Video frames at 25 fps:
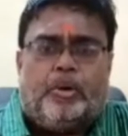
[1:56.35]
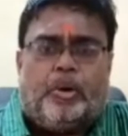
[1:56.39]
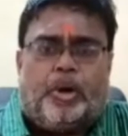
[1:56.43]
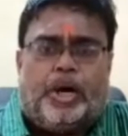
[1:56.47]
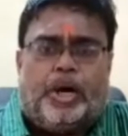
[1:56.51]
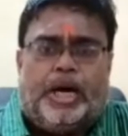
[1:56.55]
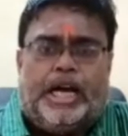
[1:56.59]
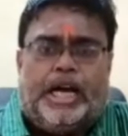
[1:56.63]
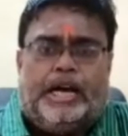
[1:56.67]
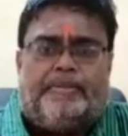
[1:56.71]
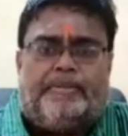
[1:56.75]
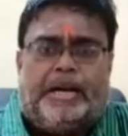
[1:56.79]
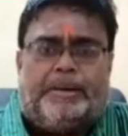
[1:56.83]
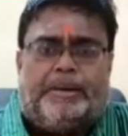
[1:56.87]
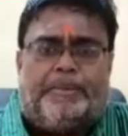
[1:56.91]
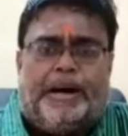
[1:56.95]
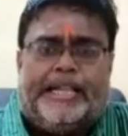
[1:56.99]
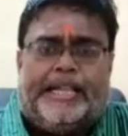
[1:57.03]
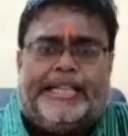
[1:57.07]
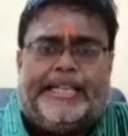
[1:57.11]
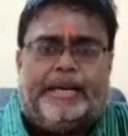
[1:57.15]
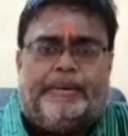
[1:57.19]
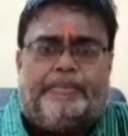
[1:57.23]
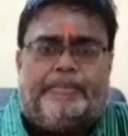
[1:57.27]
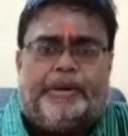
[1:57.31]
கொரோனாவால்
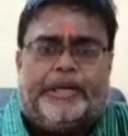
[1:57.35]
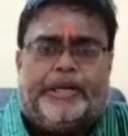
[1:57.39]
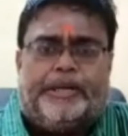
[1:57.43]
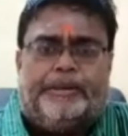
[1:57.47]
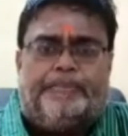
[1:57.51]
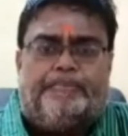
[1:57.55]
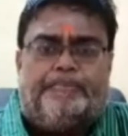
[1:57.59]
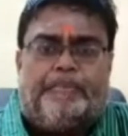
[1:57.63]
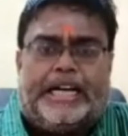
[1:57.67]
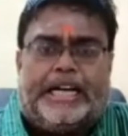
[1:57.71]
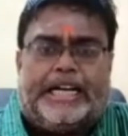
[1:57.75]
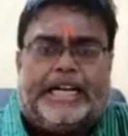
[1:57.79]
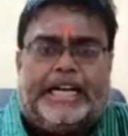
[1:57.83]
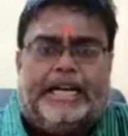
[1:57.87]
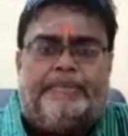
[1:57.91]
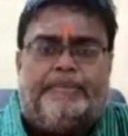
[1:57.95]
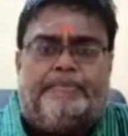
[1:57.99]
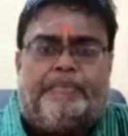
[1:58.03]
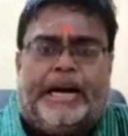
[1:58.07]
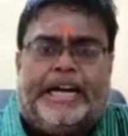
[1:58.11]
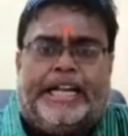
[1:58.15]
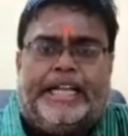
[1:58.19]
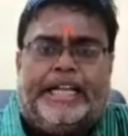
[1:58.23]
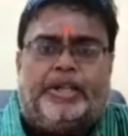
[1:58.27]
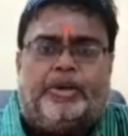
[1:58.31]
பாதிக்கப்பட்டு
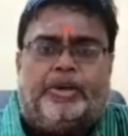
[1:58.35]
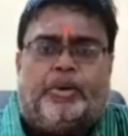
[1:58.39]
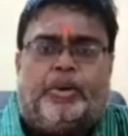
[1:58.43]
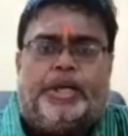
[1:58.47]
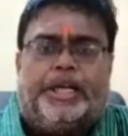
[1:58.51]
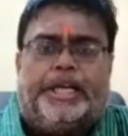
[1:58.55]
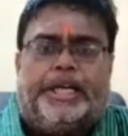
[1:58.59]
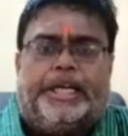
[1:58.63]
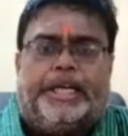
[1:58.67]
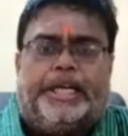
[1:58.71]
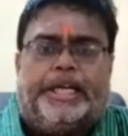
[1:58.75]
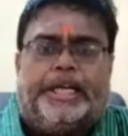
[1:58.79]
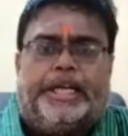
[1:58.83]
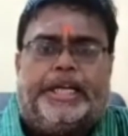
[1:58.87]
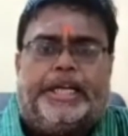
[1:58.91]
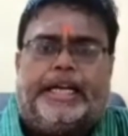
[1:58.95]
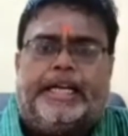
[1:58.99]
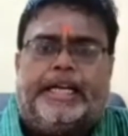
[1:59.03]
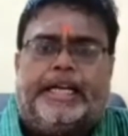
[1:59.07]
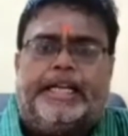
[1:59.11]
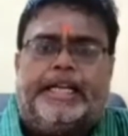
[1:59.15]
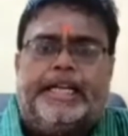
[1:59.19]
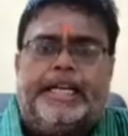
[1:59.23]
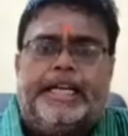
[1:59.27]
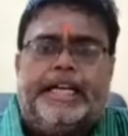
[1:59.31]
மக்கள் மடிந்து
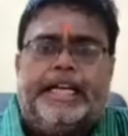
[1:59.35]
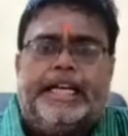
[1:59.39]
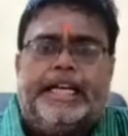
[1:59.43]
கொண்டிருக்கிறார்கள்